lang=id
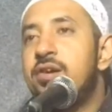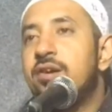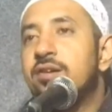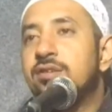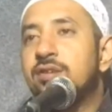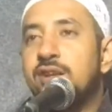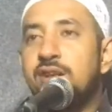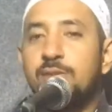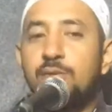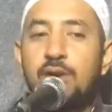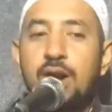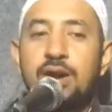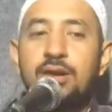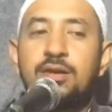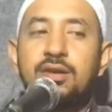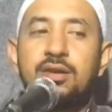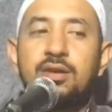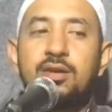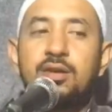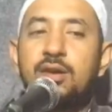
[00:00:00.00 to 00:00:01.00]
Jadi bukan
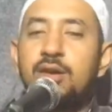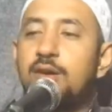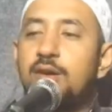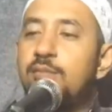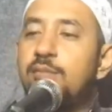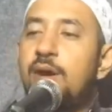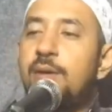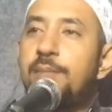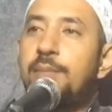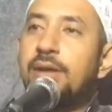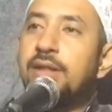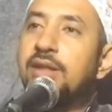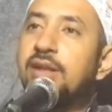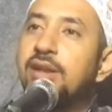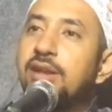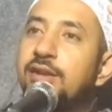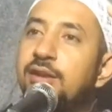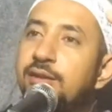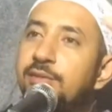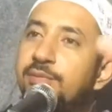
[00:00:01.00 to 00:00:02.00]
mepet
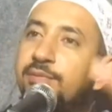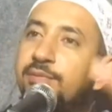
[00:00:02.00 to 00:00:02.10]
gini,